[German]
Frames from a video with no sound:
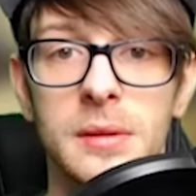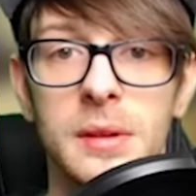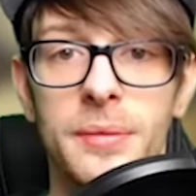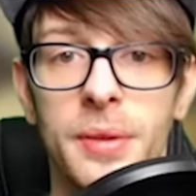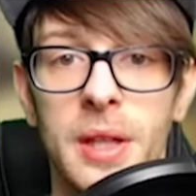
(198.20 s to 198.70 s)

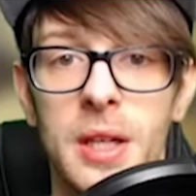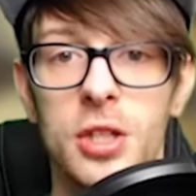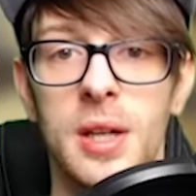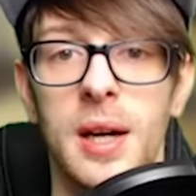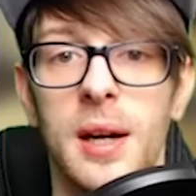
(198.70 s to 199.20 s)

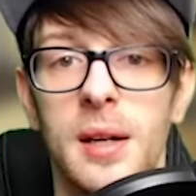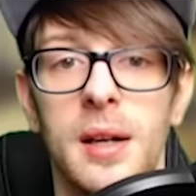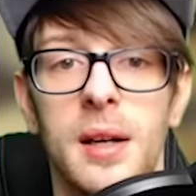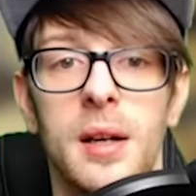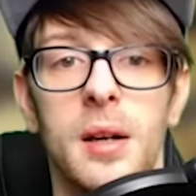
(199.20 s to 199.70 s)
Gefrierstrahl.
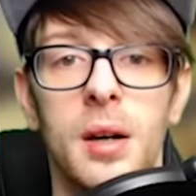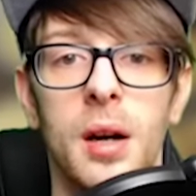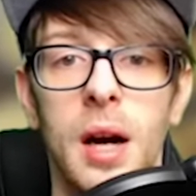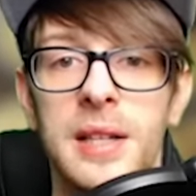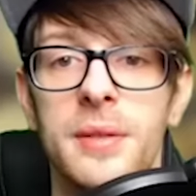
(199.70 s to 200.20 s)

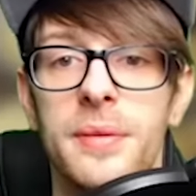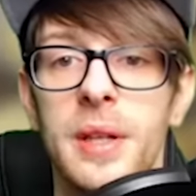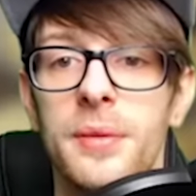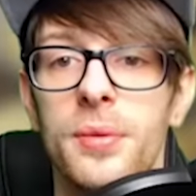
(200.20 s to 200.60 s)
Aktivieren